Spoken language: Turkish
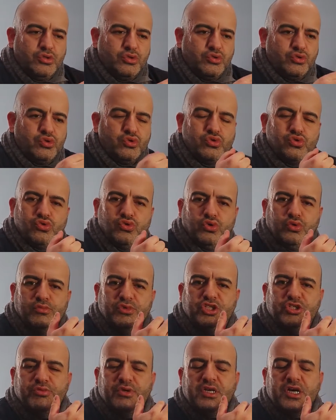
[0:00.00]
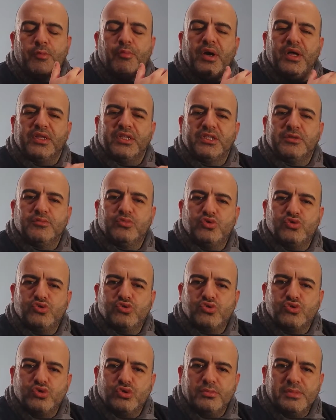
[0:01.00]
sustuğum, içime kapandığım,
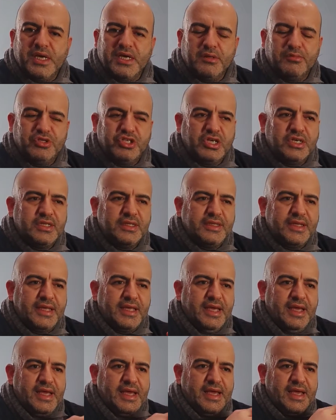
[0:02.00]
küstüğüm yani bir şekilde